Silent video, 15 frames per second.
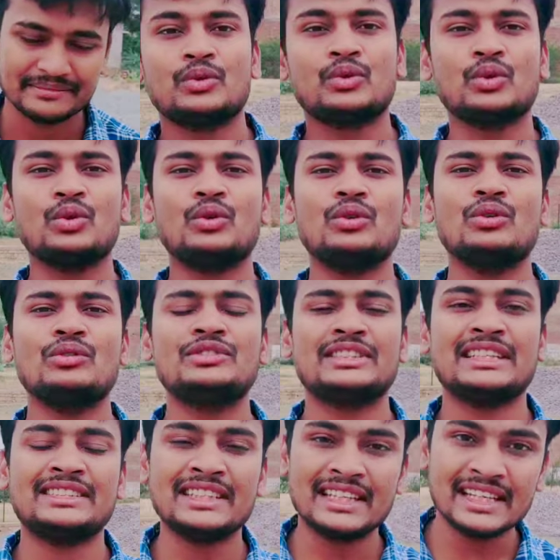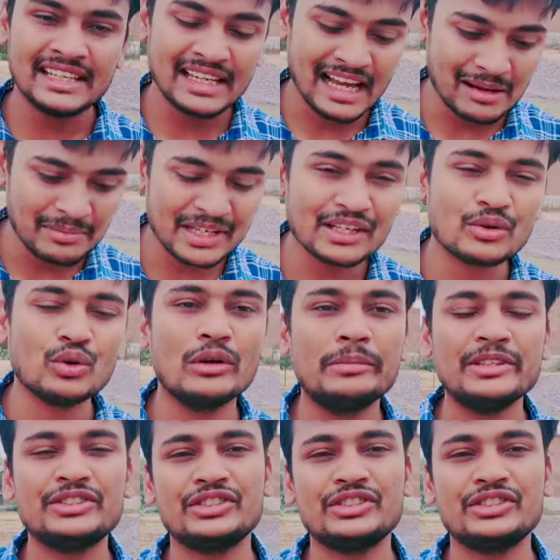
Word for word: तो जैसे कि हमें कोई भी